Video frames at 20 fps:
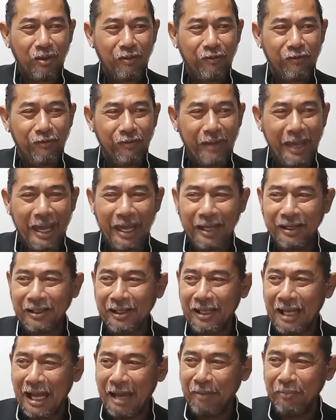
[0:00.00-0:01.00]
แฟน
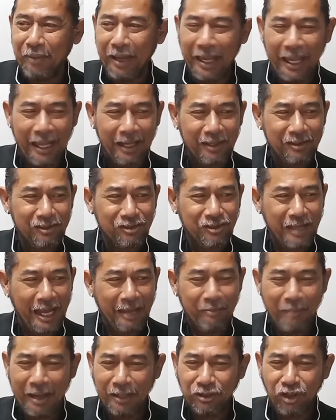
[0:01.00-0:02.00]
คลับเอกสาย
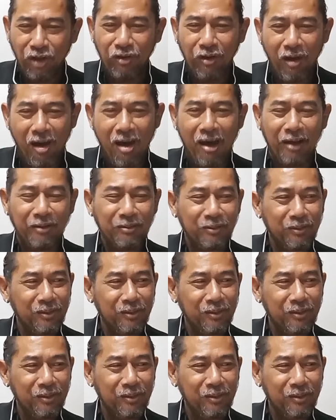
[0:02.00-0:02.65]
หมายต้องรอด